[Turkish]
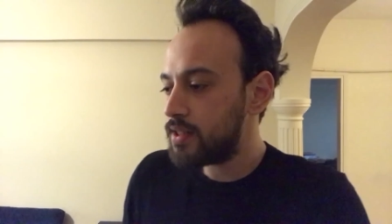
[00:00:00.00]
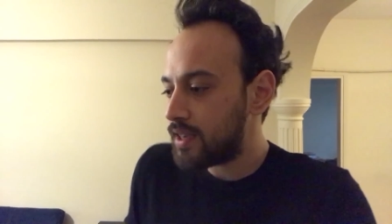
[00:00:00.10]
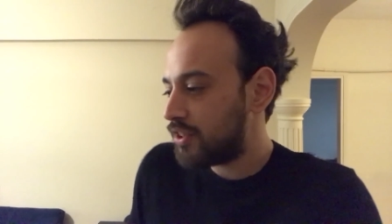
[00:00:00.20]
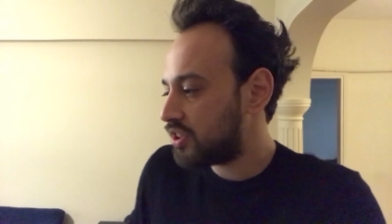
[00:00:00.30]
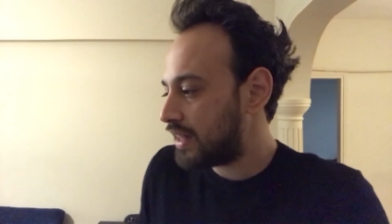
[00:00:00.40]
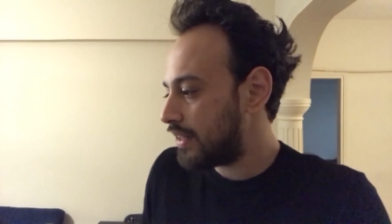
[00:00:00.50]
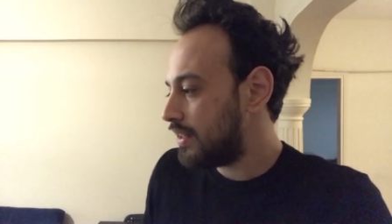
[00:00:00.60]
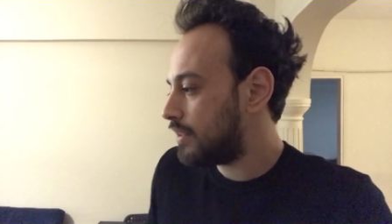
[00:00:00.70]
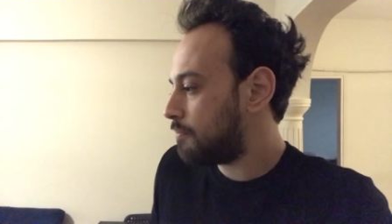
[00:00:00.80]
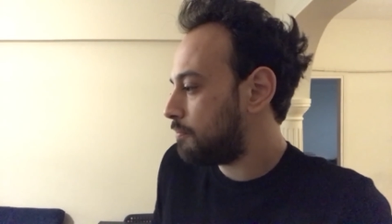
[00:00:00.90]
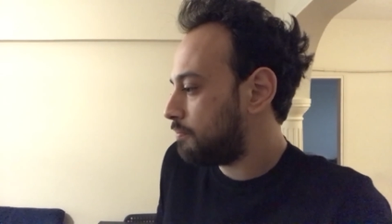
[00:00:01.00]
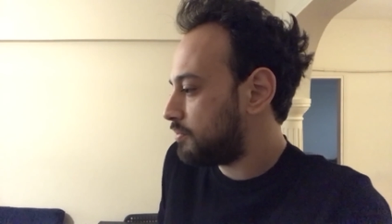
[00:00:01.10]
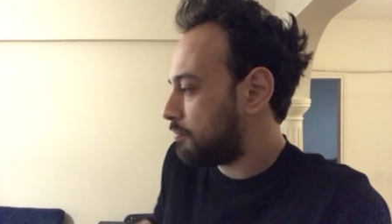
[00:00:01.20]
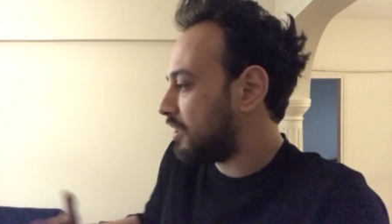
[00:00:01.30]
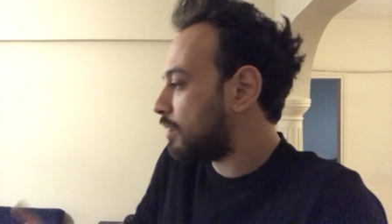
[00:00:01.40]
sadece teknik
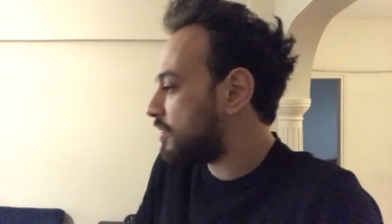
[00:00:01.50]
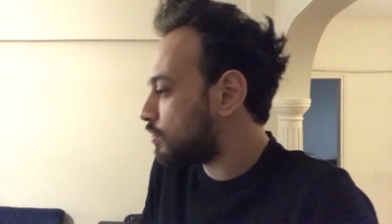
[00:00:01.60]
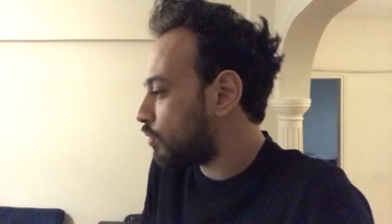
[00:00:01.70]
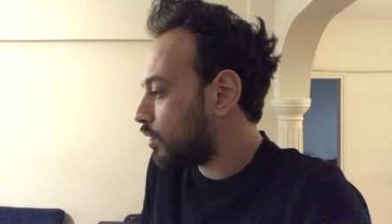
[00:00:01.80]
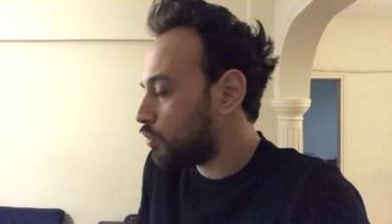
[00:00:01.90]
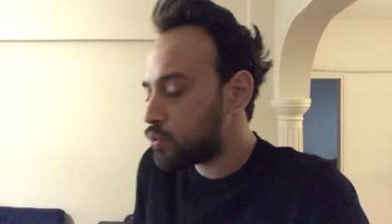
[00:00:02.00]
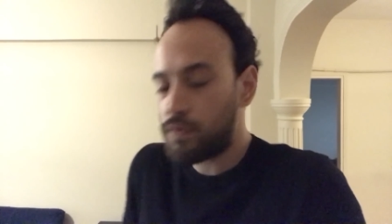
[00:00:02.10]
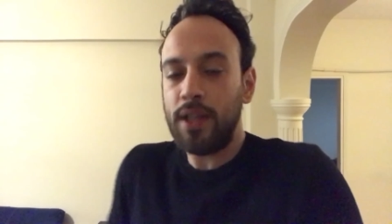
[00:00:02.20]
Şimdi matematik öğreniyoruz,